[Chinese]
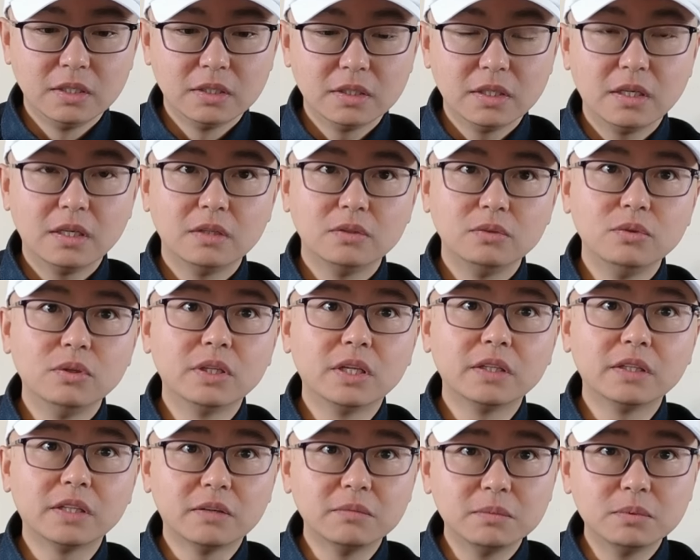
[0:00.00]
啊，越
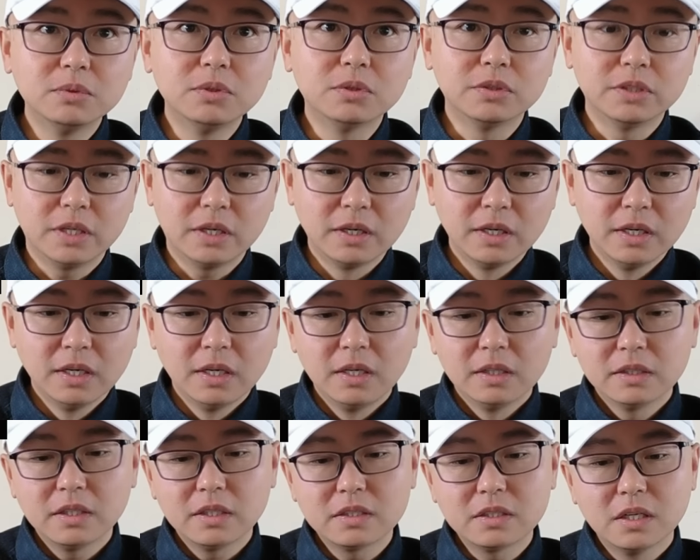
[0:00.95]
南南部就是这样。
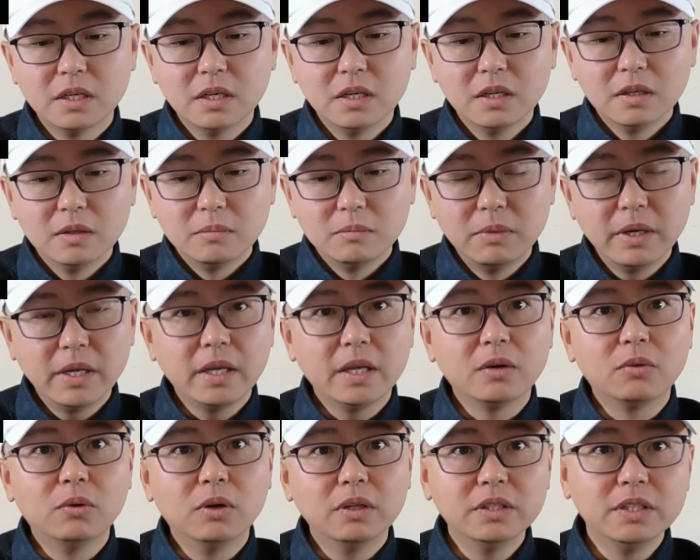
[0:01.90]
但是
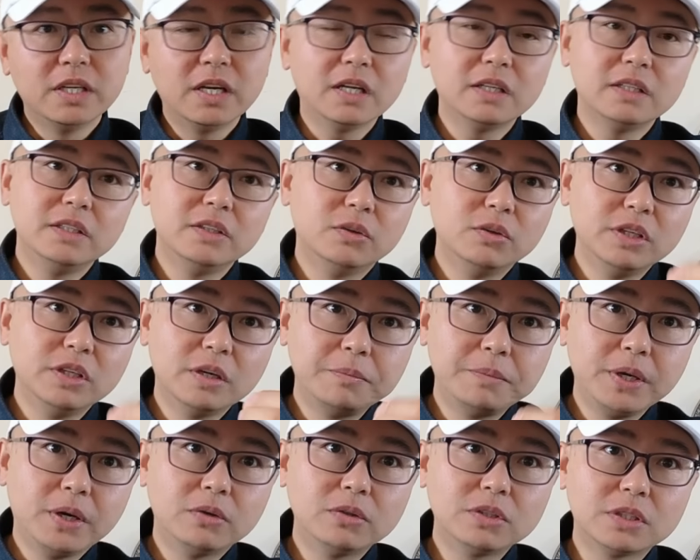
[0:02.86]
美国，你看有一个
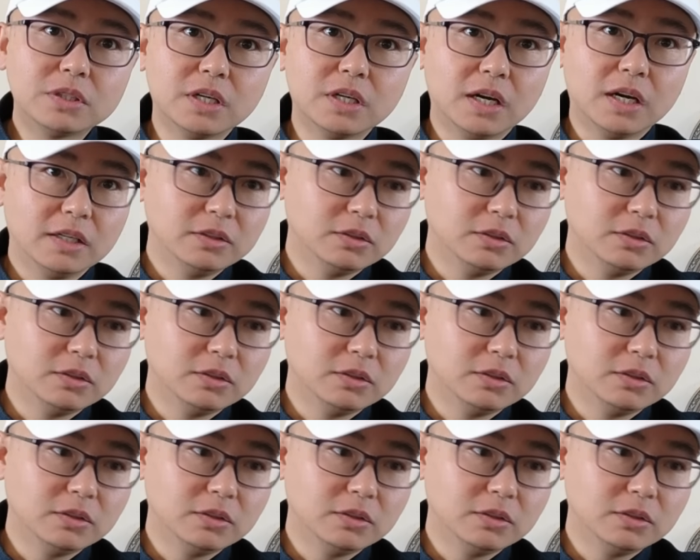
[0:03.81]
标志啊，